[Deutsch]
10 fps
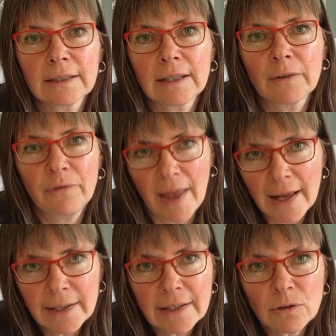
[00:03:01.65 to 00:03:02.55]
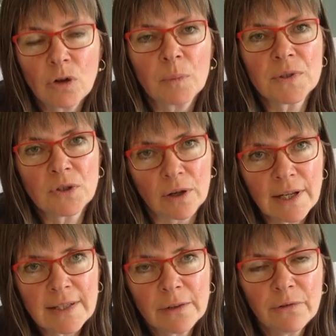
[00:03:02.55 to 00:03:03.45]
Gefährliche oder noch
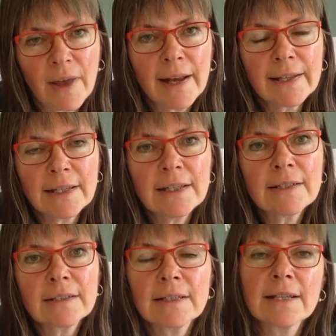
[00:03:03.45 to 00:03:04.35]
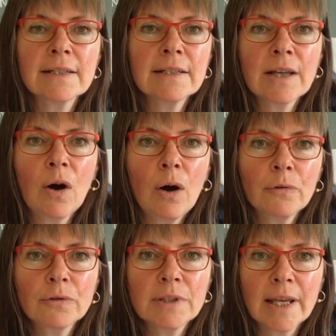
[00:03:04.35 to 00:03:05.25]
besonders Gefährliche ist, das sind ja
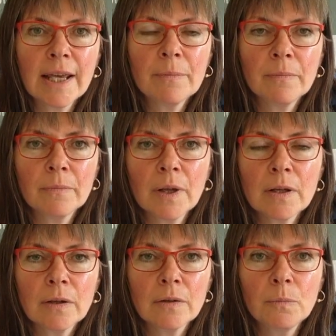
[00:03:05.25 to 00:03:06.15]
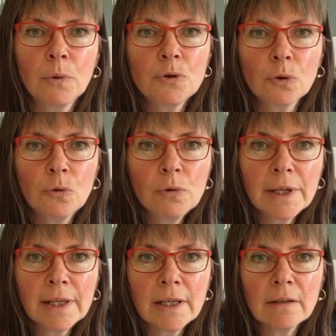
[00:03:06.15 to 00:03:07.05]
oft eben bunte
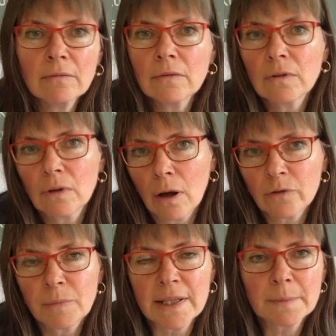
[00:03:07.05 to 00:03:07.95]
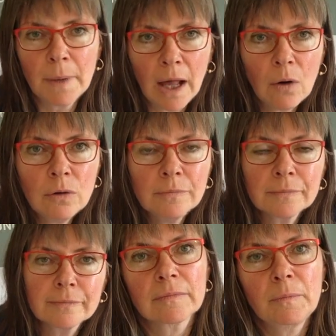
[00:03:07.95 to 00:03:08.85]
Kügelchen, oftmals blau.
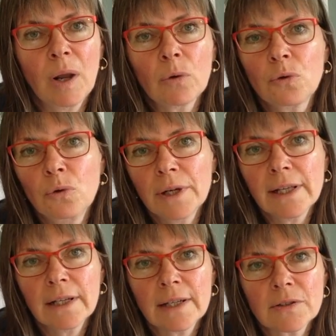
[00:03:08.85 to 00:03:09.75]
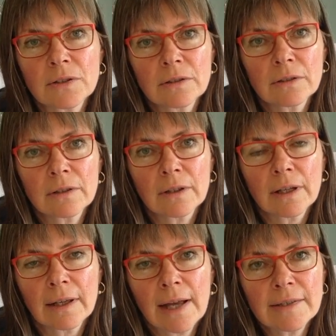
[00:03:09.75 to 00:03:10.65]
Blaue Kügelchen, das
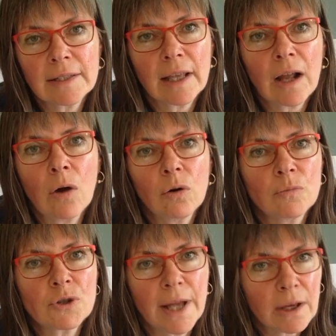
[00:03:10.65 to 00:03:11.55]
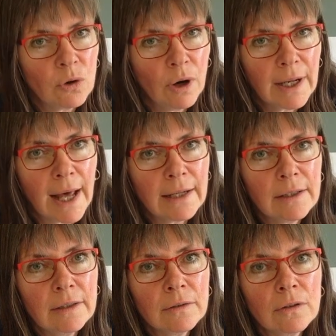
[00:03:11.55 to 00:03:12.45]
kann sich dann auch um Schneckenkorn
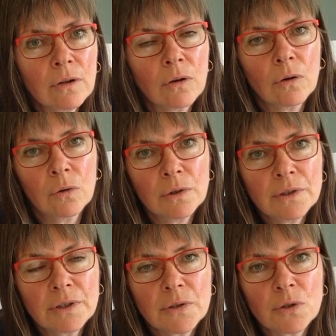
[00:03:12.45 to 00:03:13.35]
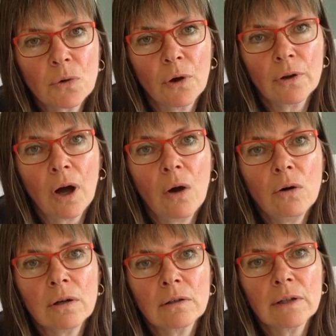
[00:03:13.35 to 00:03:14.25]
handeln und sie können
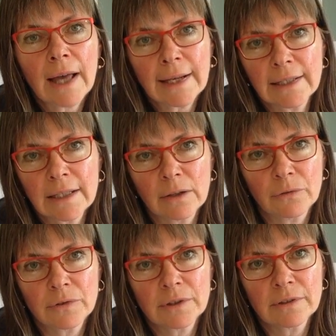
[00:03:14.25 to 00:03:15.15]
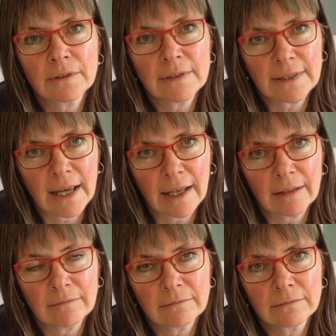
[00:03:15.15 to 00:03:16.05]
auch Rattengift sein.